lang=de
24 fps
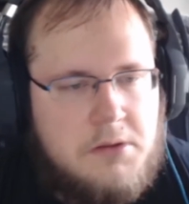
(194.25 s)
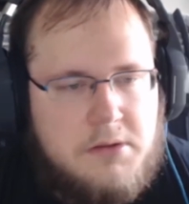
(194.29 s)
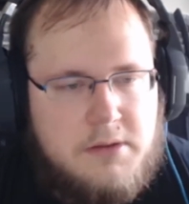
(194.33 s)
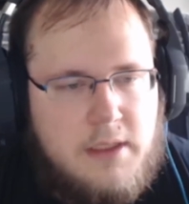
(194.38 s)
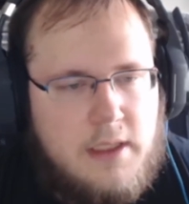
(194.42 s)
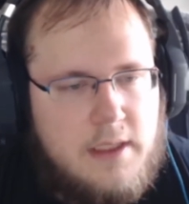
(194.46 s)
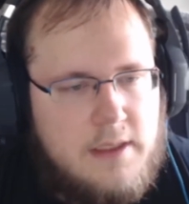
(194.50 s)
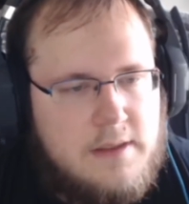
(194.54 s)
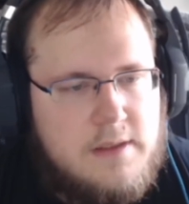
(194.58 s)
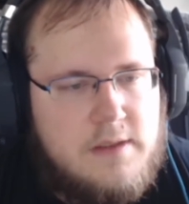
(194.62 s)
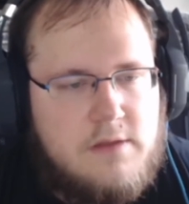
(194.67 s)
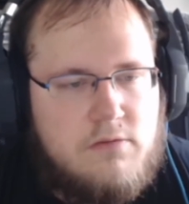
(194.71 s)

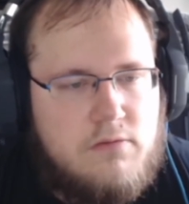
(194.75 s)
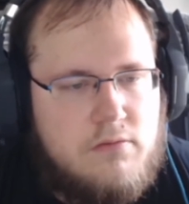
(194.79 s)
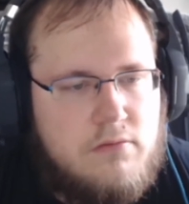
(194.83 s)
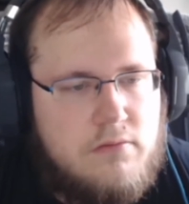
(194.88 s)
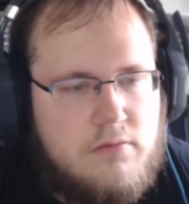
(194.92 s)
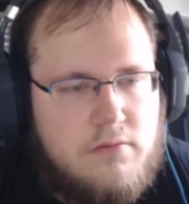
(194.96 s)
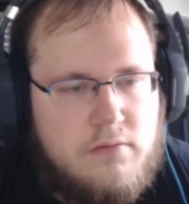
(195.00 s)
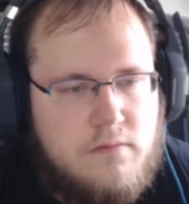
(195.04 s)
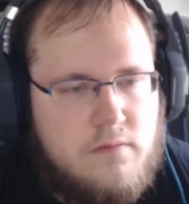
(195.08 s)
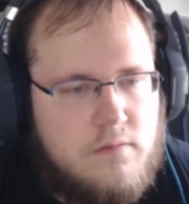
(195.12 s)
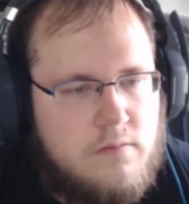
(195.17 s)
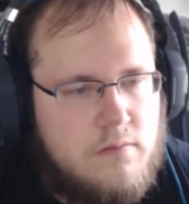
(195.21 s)
Dazu
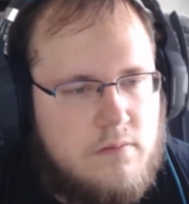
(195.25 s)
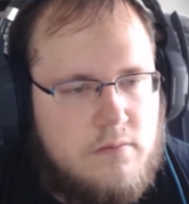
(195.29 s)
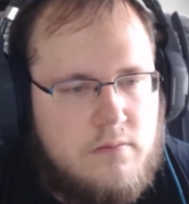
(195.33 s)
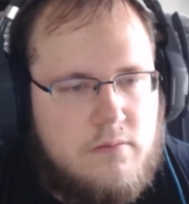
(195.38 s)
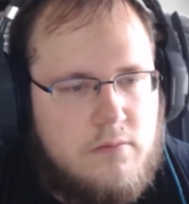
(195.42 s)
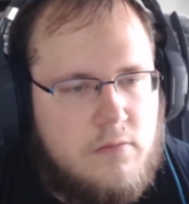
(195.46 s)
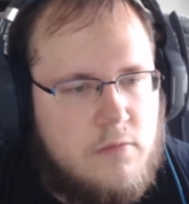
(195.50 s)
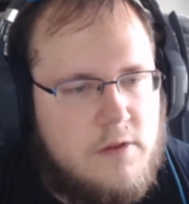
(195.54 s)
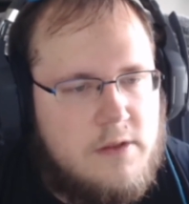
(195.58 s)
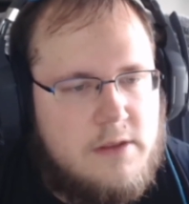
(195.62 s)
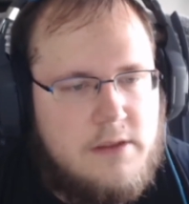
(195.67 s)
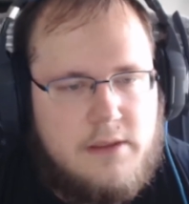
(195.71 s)

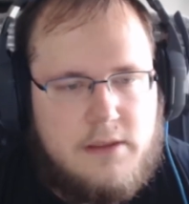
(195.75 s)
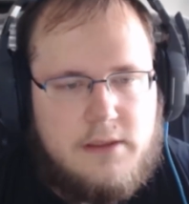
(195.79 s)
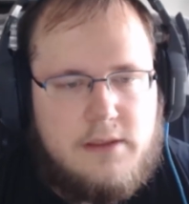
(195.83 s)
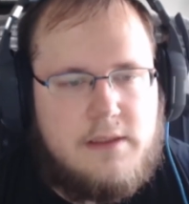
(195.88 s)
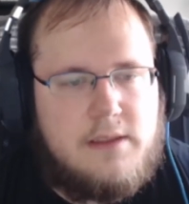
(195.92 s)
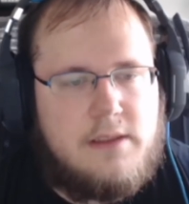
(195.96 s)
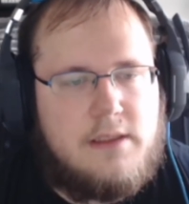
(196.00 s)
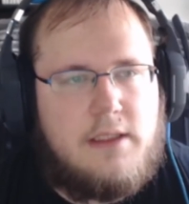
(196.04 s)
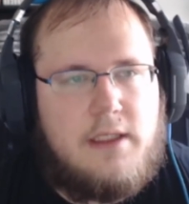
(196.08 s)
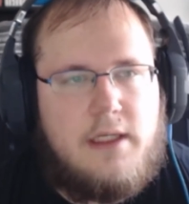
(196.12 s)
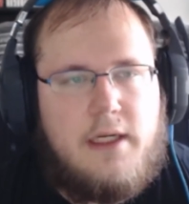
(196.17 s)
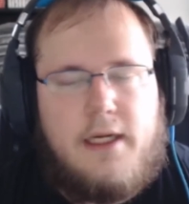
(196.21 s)
muss es
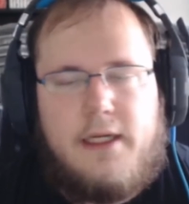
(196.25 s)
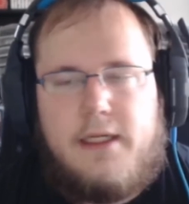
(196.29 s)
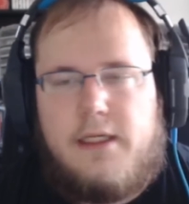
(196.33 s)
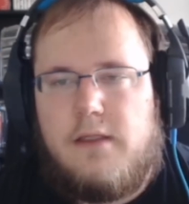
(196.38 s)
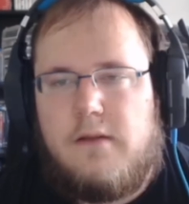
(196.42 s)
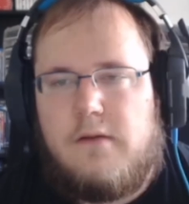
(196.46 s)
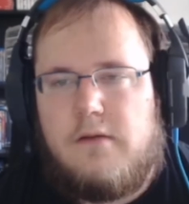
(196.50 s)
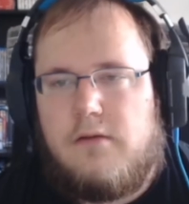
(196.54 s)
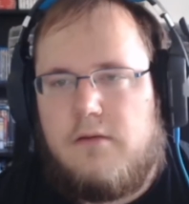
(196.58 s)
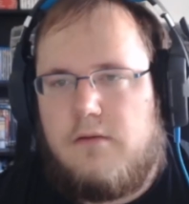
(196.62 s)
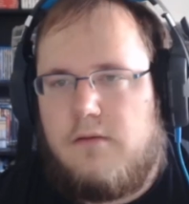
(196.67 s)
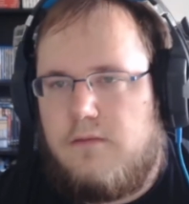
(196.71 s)
jetzt
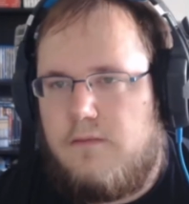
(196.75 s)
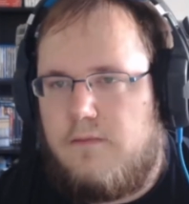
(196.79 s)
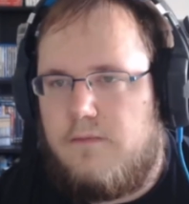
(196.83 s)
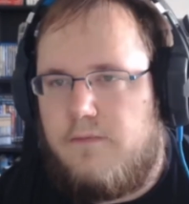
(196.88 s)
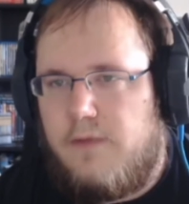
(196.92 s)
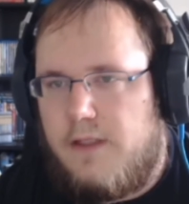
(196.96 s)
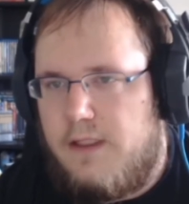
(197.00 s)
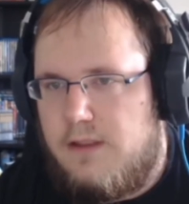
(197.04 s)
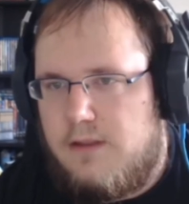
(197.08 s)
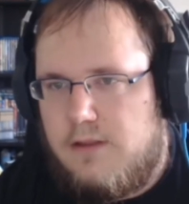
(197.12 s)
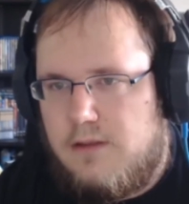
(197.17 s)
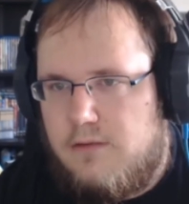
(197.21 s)
keine
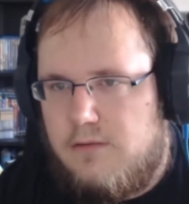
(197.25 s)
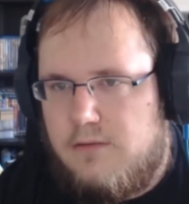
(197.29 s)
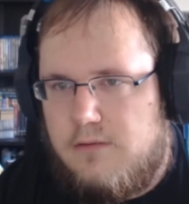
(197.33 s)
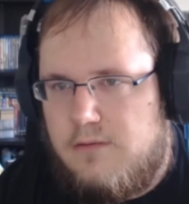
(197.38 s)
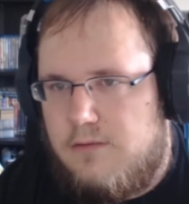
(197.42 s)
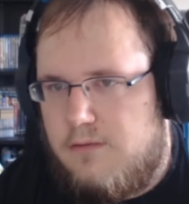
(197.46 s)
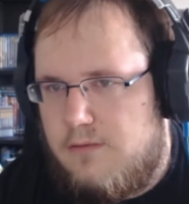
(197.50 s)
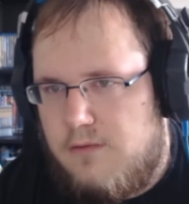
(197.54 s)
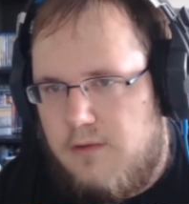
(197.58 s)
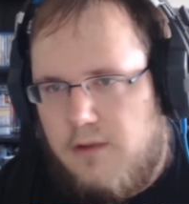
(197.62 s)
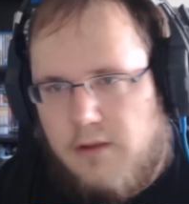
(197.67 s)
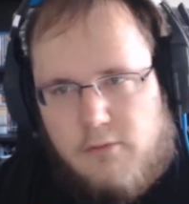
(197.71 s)

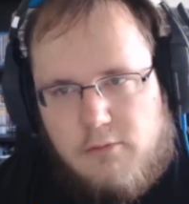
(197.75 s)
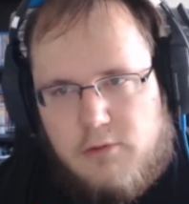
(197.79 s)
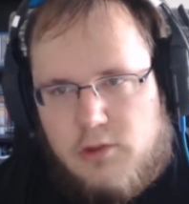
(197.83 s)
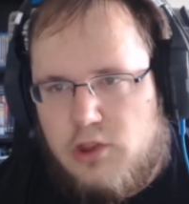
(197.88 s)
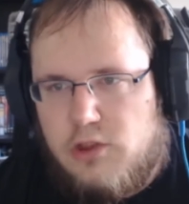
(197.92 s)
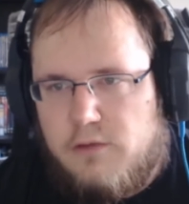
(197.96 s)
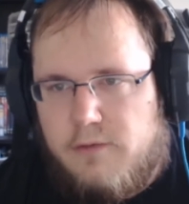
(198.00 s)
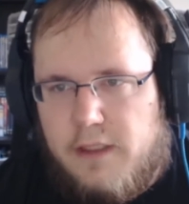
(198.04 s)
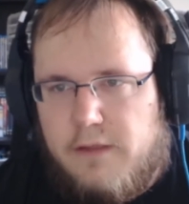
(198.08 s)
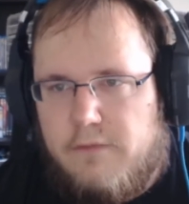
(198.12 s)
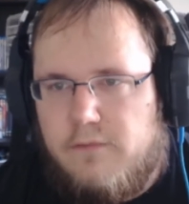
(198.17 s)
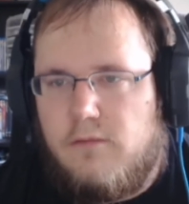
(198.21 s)
weiteren
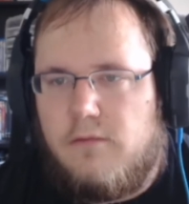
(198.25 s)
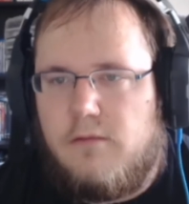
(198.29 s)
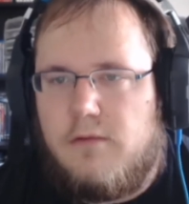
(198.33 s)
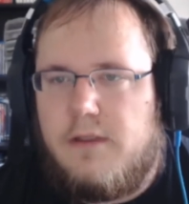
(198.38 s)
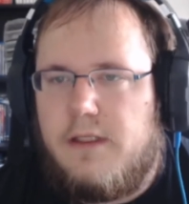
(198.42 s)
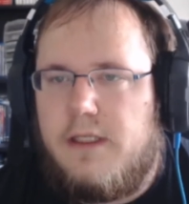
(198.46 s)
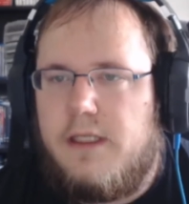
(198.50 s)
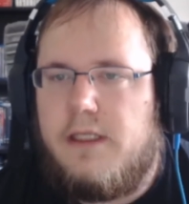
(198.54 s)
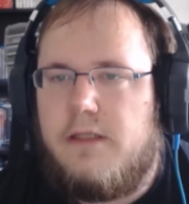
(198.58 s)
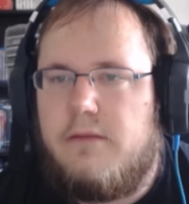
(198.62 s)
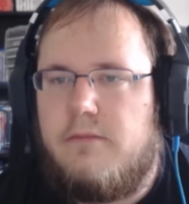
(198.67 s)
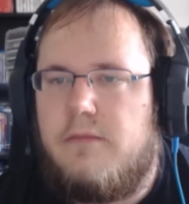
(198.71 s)
Ausschweifungen
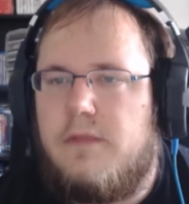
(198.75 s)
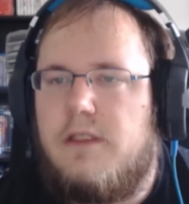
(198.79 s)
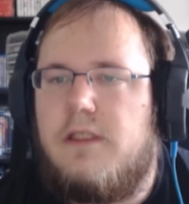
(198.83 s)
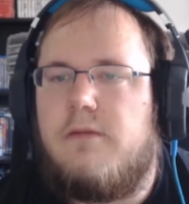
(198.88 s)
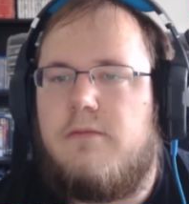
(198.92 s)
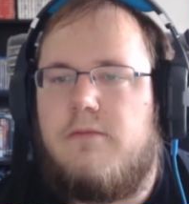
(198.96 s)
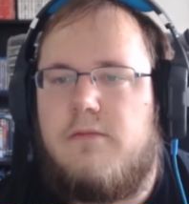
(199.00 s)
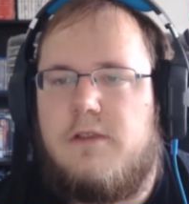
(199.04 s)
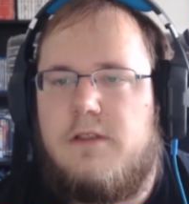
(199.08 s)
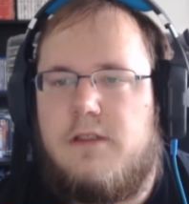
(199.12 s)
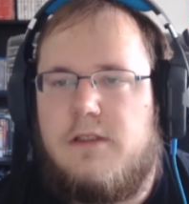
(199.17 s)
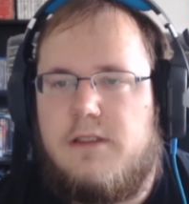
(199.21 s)
geben. Ich
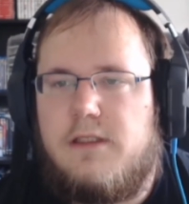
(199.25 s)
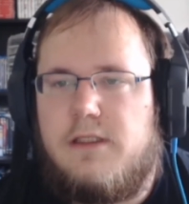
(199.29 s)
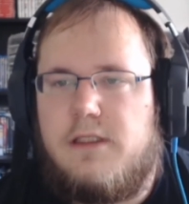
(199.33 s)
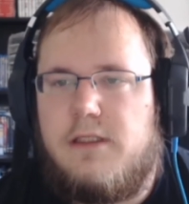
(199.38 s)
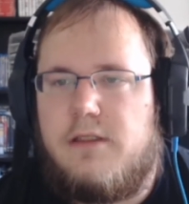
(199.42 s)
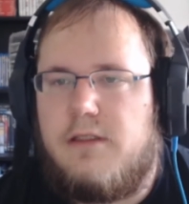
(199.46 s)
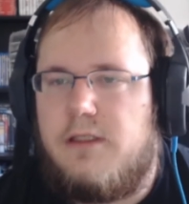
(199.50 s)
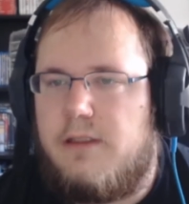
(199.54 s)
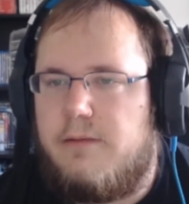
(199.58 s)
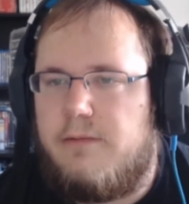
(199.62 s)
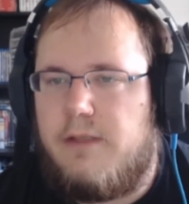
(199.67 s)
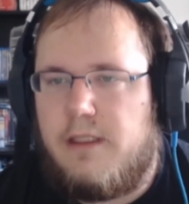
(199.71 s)
muss jetzt hier
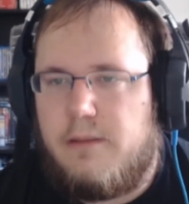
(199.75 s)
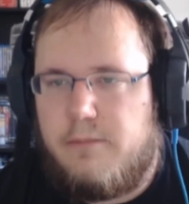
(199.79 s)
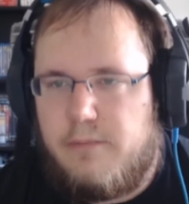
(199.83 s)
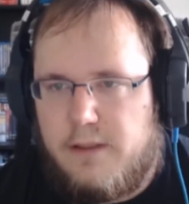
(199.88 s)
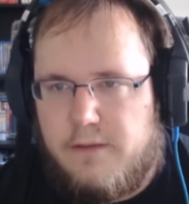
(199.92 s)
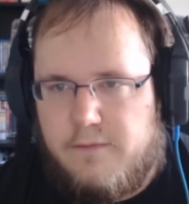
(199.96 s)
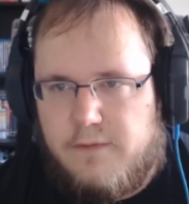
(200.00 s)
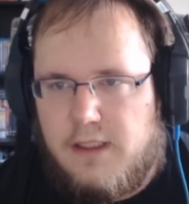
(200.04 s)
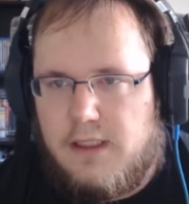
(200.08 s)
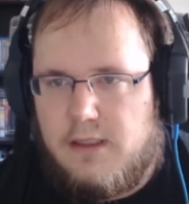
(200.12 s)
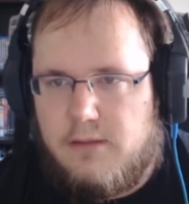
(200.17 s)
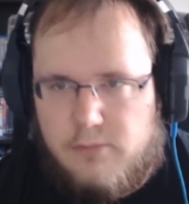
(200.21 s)
nicht meine
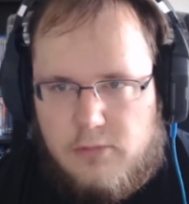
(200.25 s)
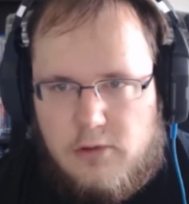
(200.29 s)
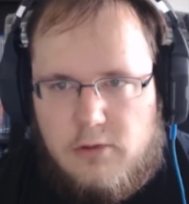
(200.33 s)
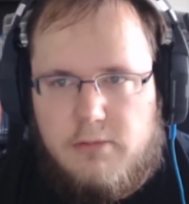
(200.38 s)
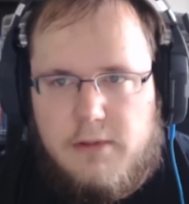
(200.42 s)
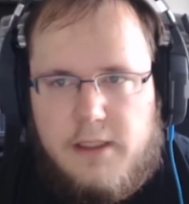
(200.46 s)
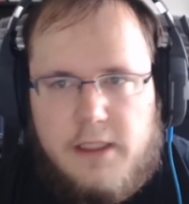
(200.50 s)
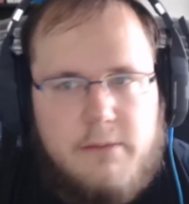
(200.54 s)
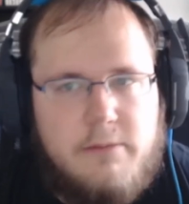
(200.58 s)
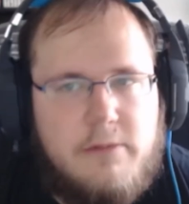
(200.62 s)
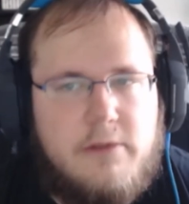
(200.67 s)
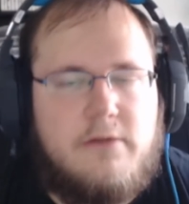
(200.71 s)
privaten
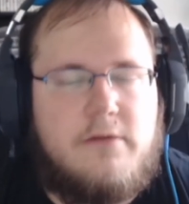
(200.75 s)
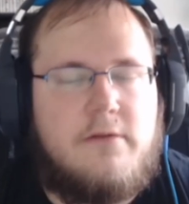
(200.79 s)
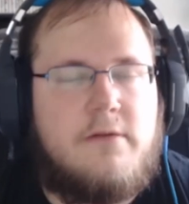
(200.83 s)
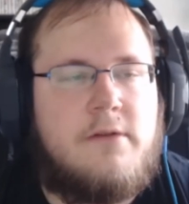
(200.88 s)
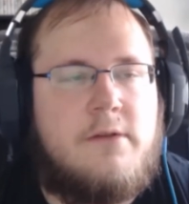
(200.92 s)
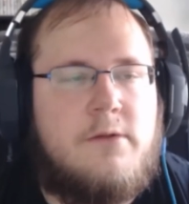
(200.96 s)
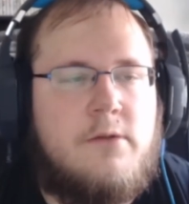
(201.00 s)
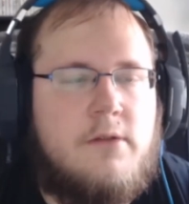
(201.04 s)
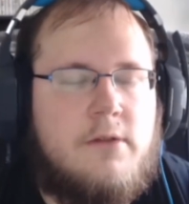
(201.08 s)
Probleme